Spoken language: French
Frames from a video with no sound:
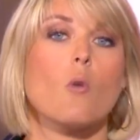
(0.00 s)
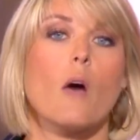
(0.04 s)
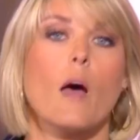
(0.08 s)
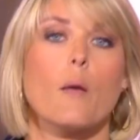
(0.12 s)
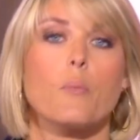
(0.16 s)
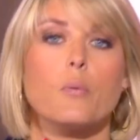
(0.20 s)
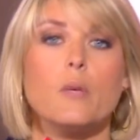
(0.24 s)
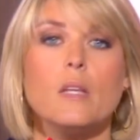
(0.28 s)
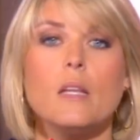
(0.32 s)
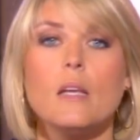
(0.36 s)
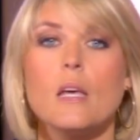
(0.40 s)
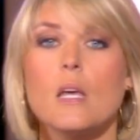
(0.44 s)

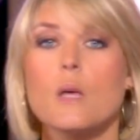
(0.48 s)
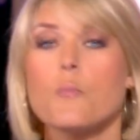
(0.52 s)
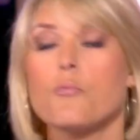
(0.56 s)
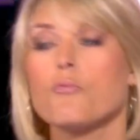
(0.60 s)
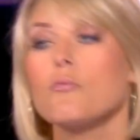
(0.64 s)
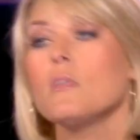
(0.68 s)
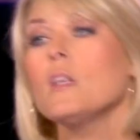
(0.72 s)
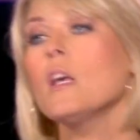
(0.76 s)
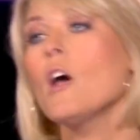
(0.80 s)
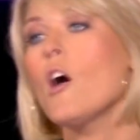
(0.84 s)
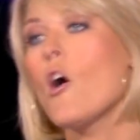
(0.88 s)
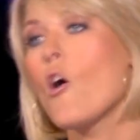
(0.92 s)
rapide et
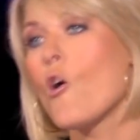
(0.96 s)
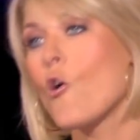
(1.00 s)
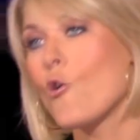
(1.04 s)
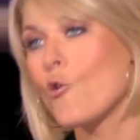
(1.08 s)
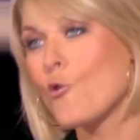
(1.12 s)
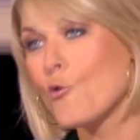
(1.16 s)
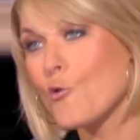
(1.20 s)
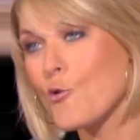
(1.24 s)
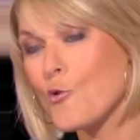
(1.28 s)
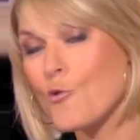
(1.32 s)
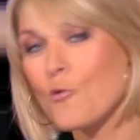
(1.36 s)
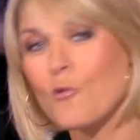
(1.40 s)
puis
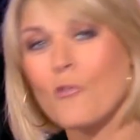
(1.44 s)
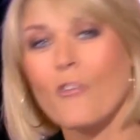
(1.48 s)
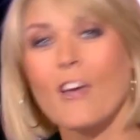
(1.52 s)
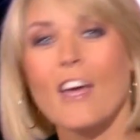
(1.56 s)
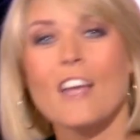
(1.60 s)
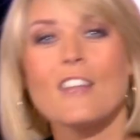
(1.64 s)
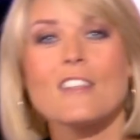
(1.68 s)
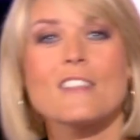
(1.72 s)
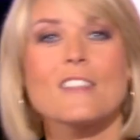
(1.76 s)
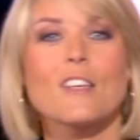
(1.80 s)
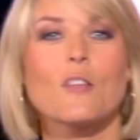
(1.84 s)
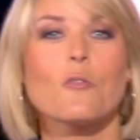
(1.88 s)
le Jules
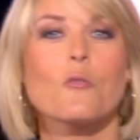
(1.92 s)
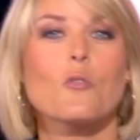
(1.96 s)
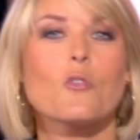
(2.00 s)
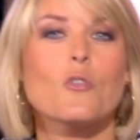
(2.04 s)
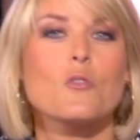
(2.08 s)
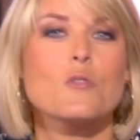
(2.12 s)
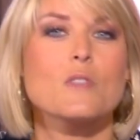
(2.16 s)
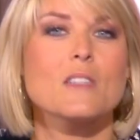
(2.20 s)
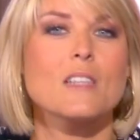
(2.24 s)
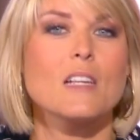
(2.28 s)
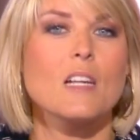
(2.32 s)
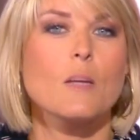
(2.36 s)
Verne, c'est donc
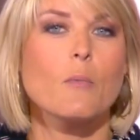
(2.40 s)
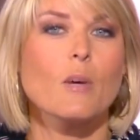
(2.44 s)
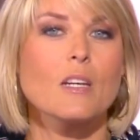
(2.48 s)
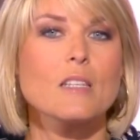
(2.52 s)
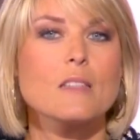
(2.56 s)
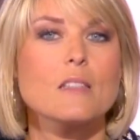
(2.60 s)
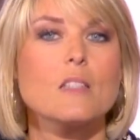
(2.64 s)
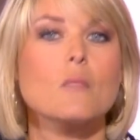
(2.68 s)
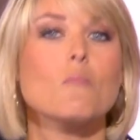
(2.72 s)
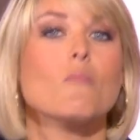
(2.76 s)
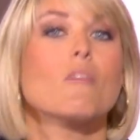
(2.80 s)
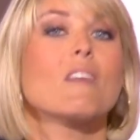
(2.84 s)
le
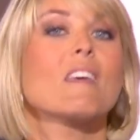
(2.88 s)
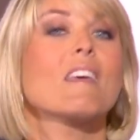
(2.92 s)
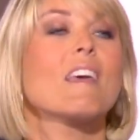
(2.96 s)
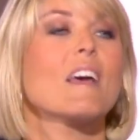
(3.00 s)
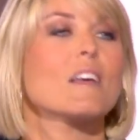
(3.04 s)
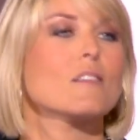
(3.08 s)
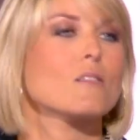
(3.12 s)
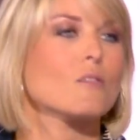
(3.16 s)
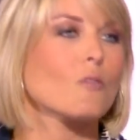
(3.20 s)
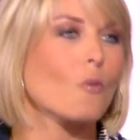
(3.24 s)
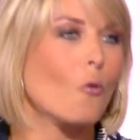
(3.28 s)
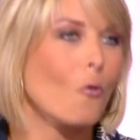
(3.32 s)
célébrissime
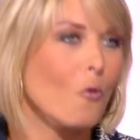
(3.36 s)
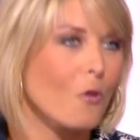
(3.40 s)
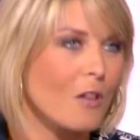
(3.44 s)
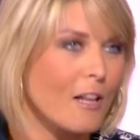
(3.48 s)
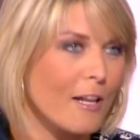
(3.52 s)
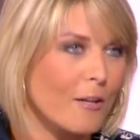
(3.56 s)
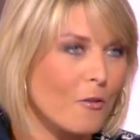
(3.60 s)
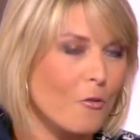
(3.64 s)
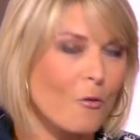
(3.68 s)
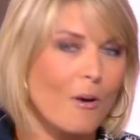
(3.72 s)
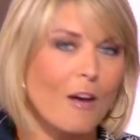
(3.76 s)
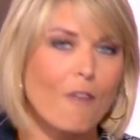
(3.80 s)
gastro de
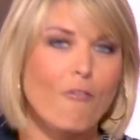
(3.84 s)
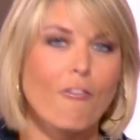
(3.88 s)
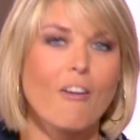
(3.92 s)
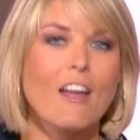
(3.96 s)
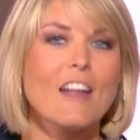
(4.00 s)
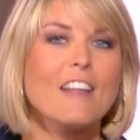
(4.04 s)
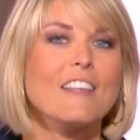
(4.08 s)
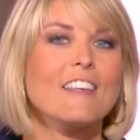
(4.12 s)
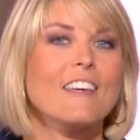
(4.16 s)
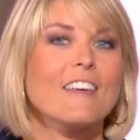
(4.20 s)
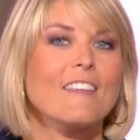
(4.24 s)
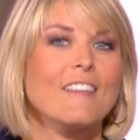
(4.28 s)
la Tour
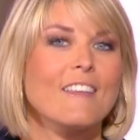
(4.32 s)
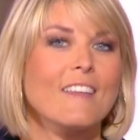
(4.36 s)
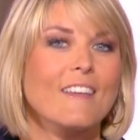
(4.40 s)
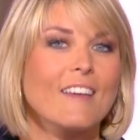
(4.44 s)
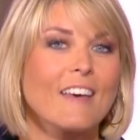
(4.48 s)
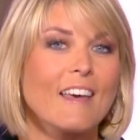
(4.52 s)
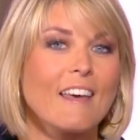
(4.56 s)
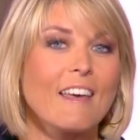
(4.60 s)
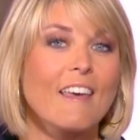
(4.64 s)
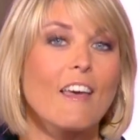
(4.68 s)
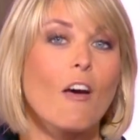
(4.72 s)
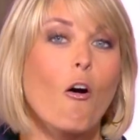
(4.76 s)
Eiffel qui a été
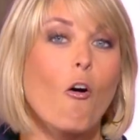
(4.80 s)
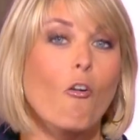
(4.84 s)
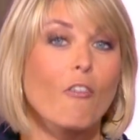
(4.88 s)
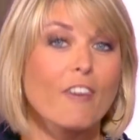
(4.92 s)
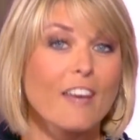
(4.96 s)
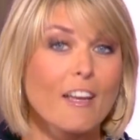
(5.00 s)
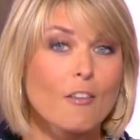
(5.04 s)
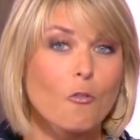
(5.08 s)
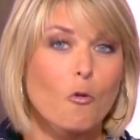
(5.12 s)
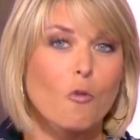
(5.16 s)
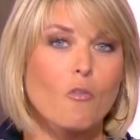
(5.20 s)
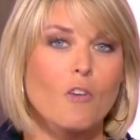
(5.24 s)
créé en
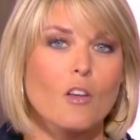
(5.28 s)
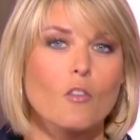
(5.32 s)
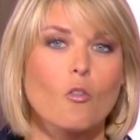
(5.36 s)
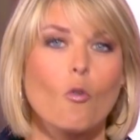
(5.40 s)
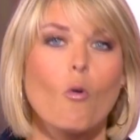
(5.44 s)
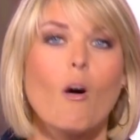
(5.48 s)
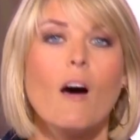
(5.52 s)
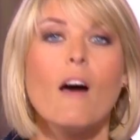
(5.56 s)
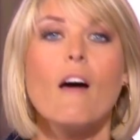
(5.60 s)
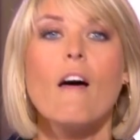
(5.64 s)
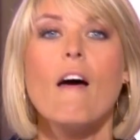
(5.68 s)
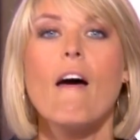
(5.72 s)

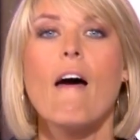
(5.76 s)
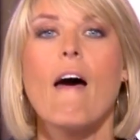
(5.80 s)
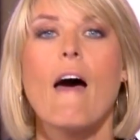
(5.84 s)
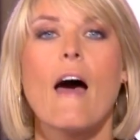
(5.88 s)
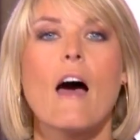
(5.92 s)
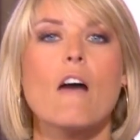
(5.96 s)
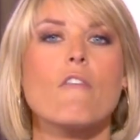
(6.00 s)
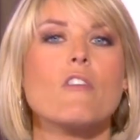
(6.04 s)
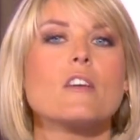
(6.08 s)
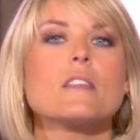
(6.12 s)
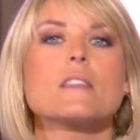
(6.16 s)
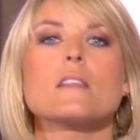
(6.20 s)
83
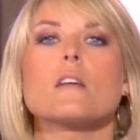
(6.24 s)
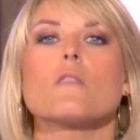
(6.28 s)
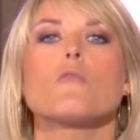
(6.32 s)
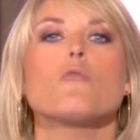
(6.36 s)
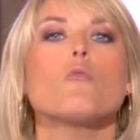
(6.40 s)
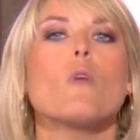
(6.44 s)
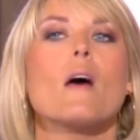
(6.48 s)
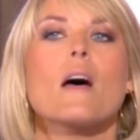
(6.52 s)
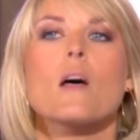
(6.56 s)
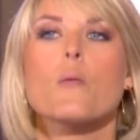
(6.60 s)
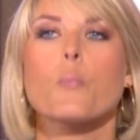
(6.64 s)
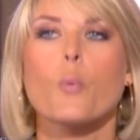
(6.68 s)
avec sa
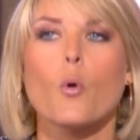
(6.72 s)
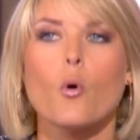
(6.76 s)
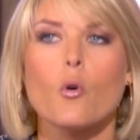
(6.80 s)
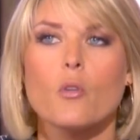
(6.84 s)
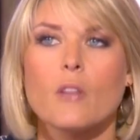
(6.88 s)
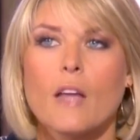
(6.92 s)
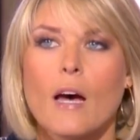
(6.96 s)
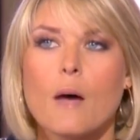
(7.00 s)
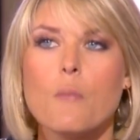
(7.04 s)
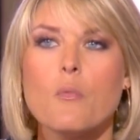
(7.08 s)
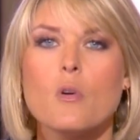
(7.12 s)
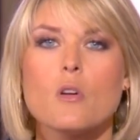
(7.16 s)
vue
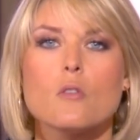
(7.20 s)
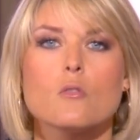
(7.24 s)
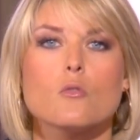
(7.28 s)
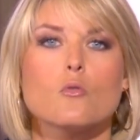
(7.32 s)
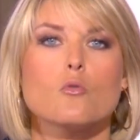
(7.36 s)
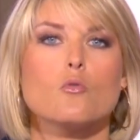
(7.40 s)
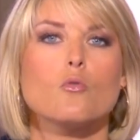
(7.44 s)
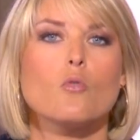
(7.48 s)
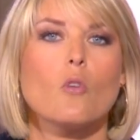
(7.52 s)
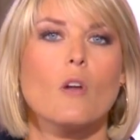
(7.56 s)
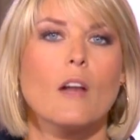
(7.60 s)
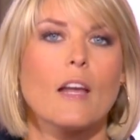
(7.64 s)
imprenable
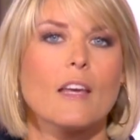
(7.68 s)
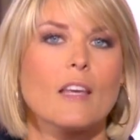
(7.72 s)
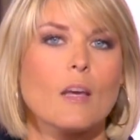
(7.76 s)
sur la